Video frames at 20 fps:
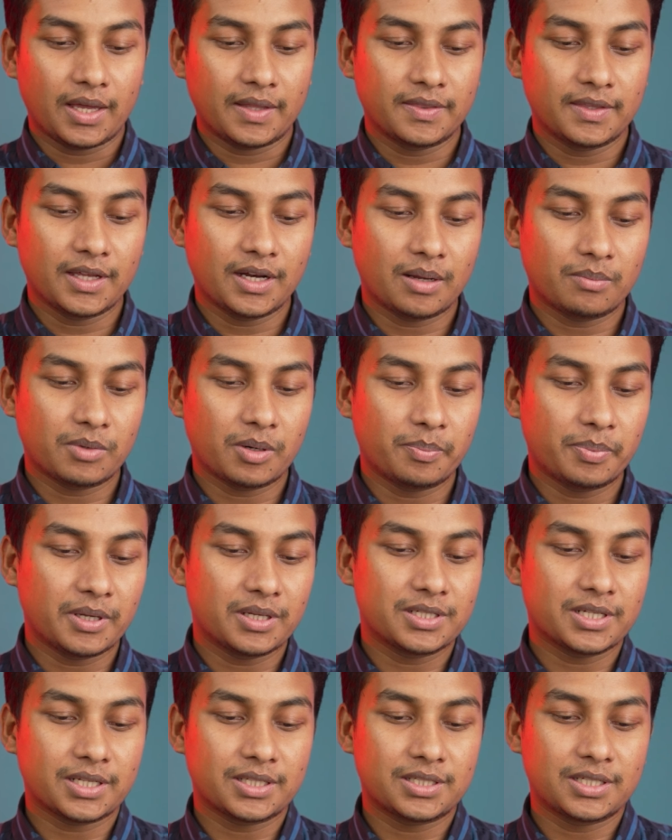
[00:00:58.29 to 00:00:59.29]
অ্যান্ড দেন আমরা
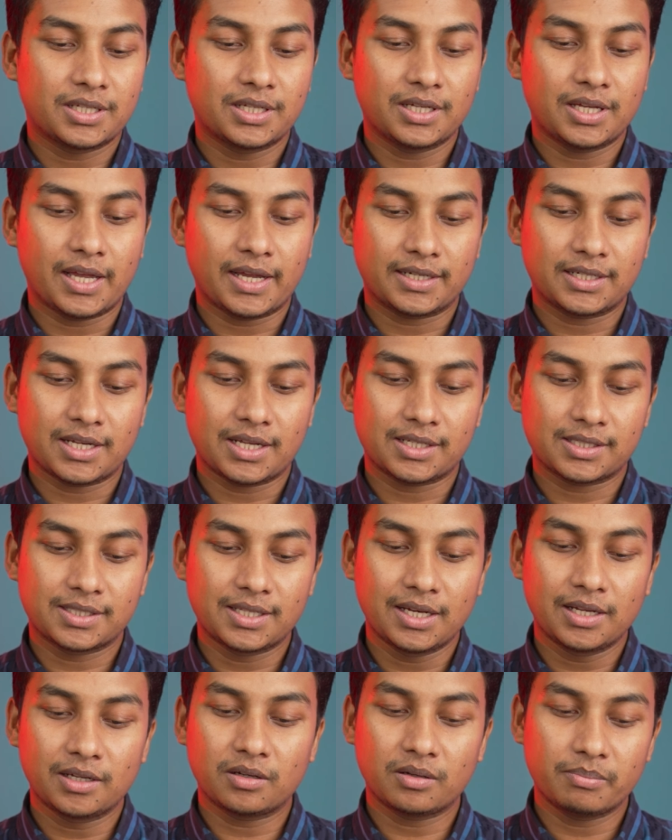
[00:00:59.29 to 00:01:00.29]
পেয়ে যাচ্ছি একটা
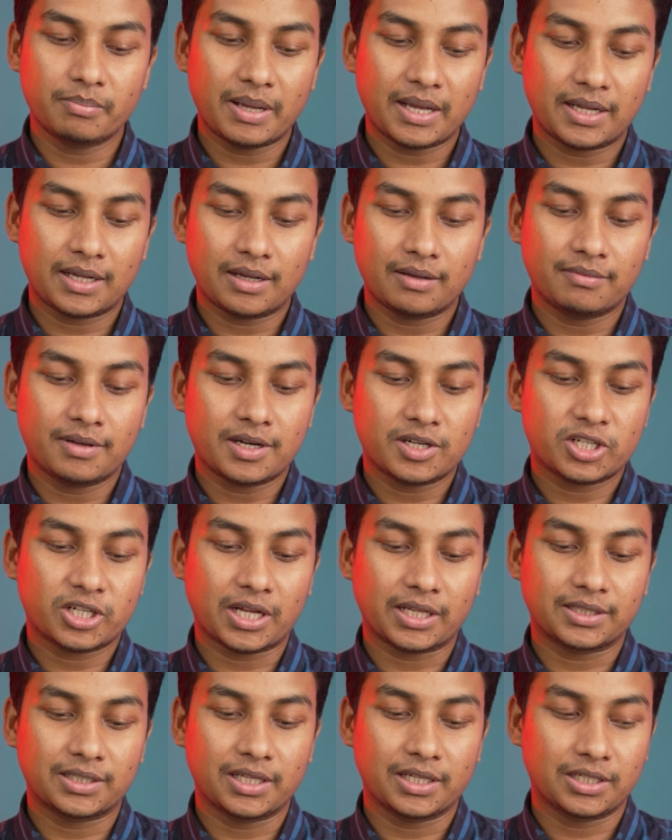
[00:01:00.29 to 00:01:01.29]
সিলিকন ব্যাক কাভার
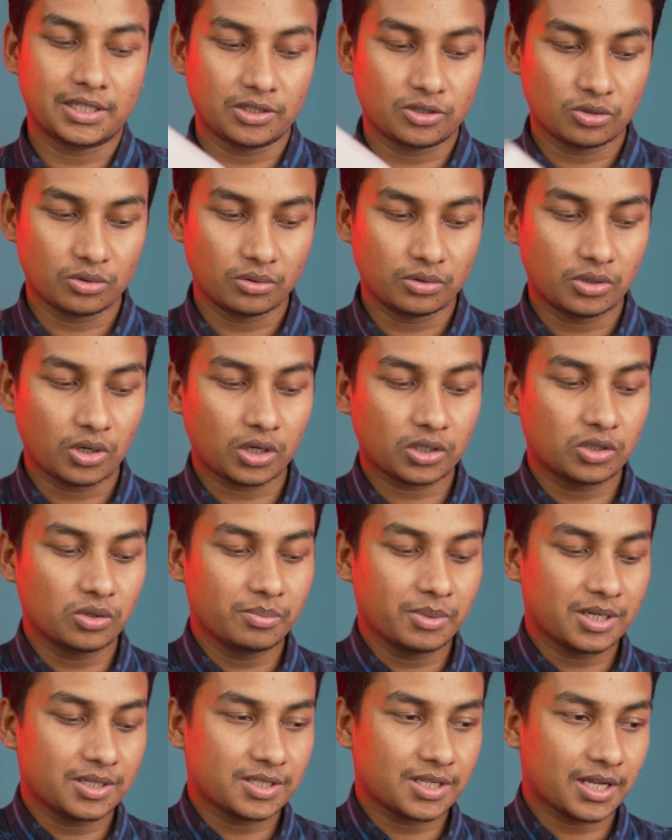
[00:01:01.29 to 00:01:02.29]
সাথে কিছু
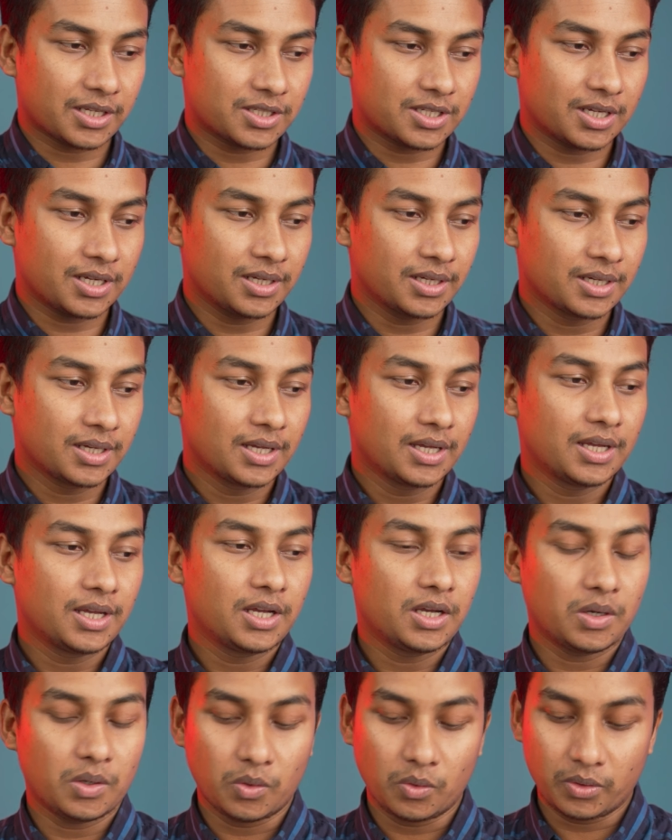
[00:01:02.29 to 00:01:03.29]
ডকুমেন্টস আছে
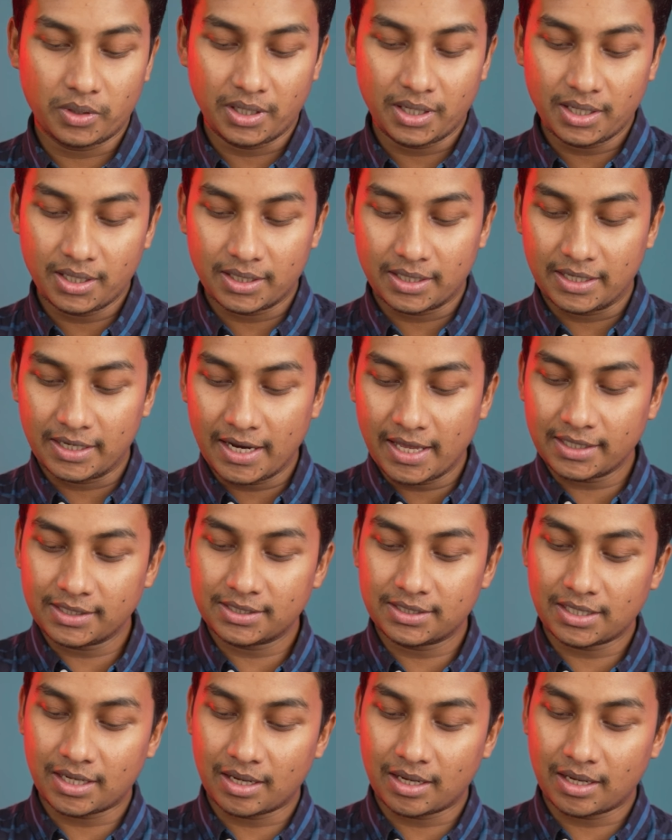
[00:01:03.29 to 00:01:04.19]
ওকে নেক্সট